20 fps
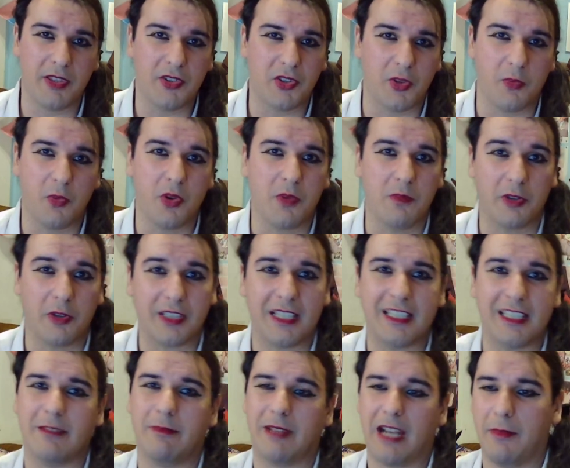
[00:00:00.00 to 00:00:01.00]
momento muy
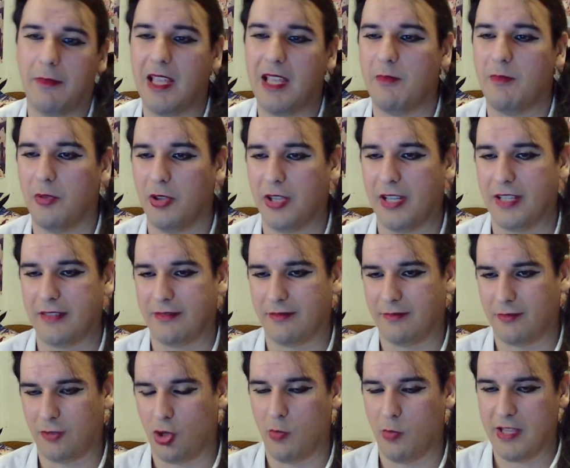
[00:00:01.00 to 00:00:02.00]
importante para mí el poder
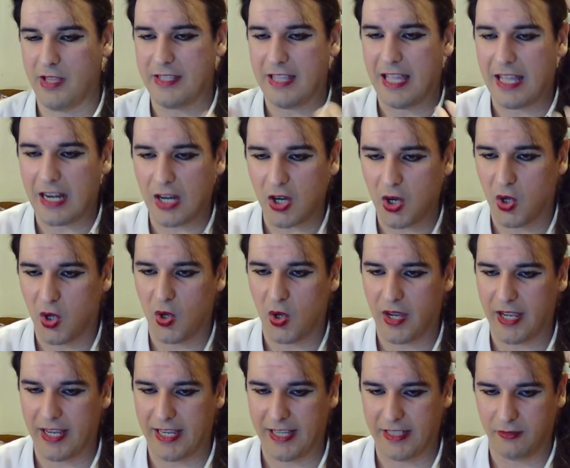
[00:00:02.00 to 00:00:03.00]

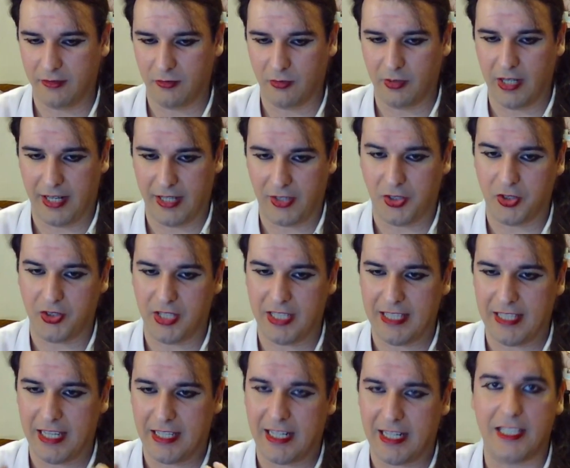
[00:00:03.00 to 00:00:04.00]
comentarlo en una red
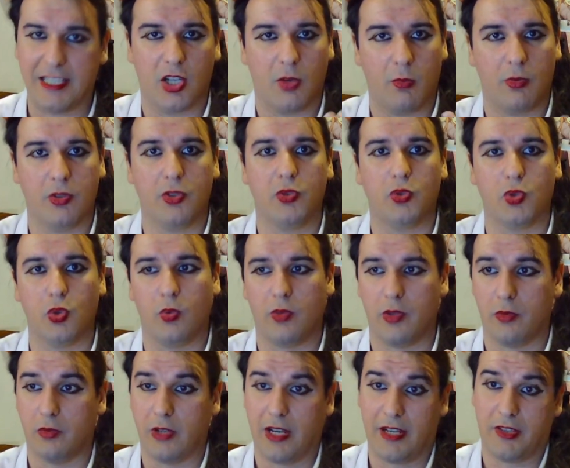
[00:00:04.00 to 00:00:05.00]
social tan grande como
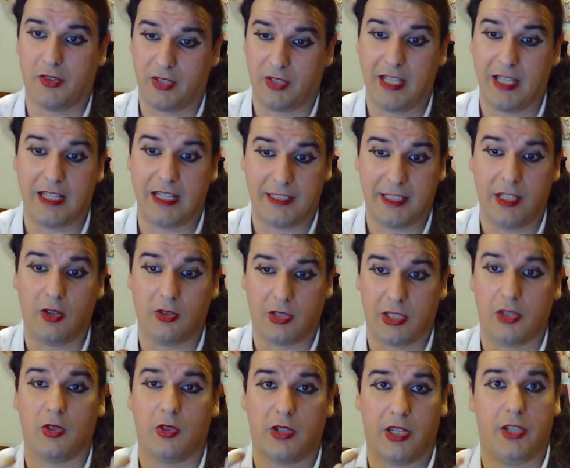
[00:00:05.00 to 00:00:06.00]
YouTube y una red social que les tengo
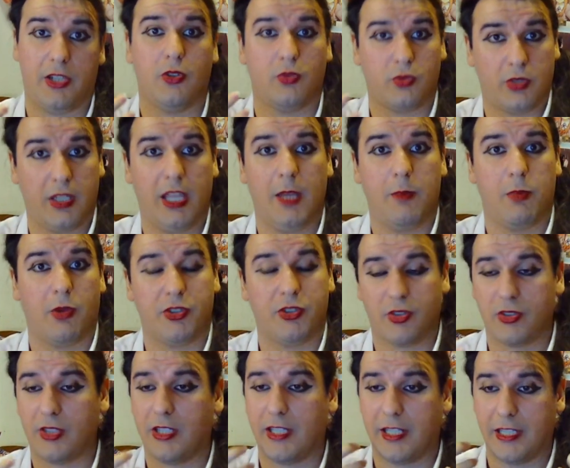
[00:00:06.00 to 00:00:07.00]
tanto cariño a ustedes porque
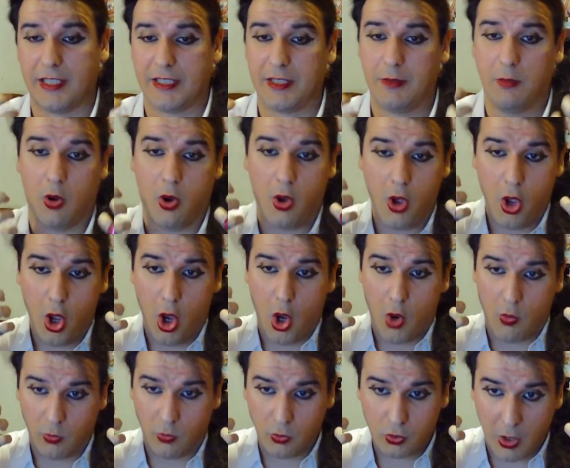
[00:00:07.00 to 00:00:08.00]
yo sé que recibo
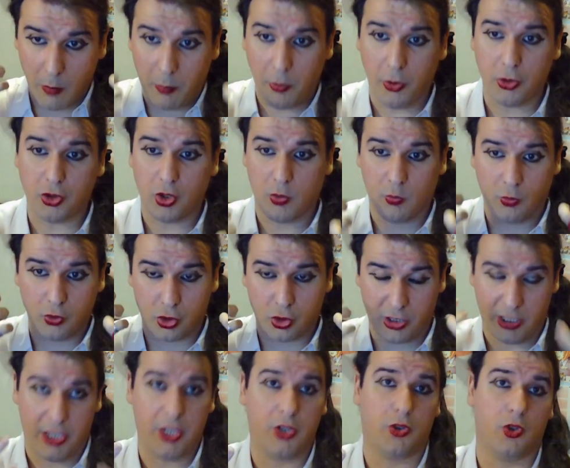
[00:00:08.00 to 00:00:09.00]
mucho apoyo y
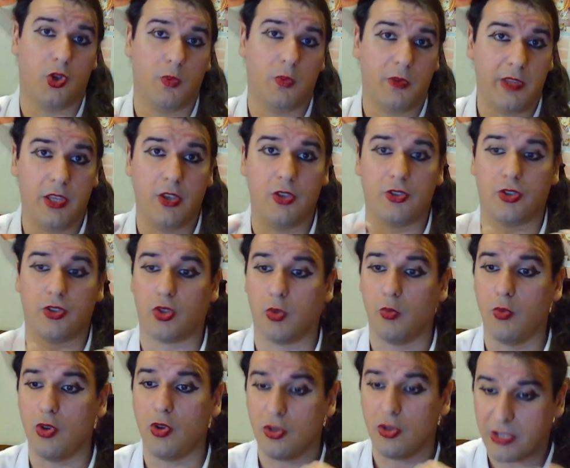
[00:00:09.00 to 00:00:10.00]
mucho cariño con los videos, yo
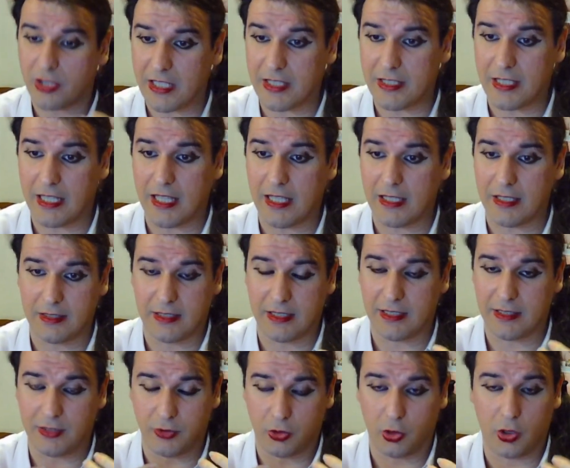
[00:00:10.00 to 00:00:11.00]
estoy muy contenta
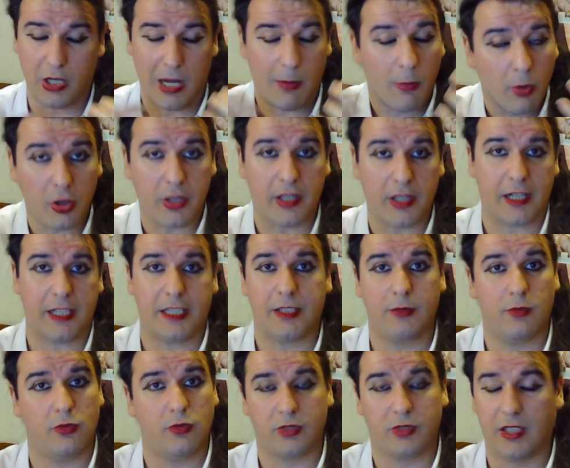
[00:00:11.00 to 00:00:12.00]
de todo el amor que
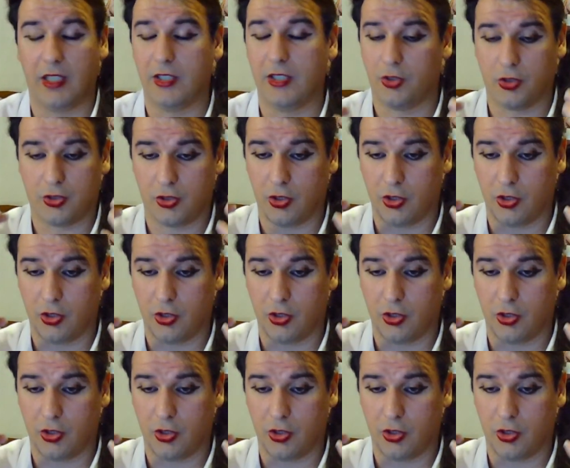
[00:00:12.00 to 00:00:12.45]
recibo de ustedes,